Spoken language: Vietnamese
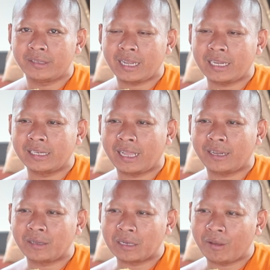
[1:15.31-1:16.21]
ngày na
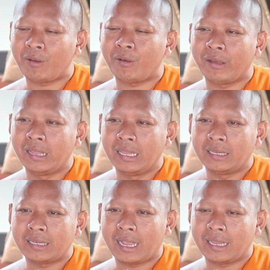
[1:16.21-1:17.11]
còn lọ
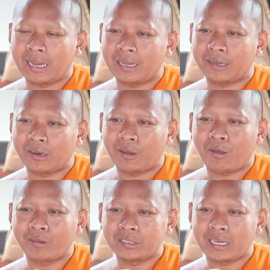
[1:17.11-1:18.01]
khai na còn
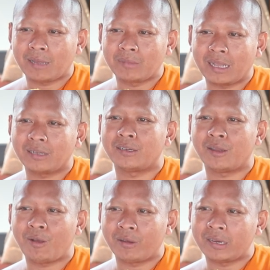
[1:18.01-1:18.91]
lọ năm na còn
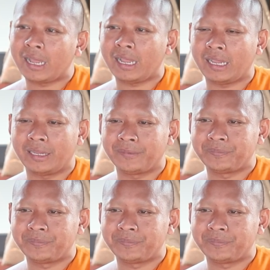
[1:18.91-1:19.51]
lọ đây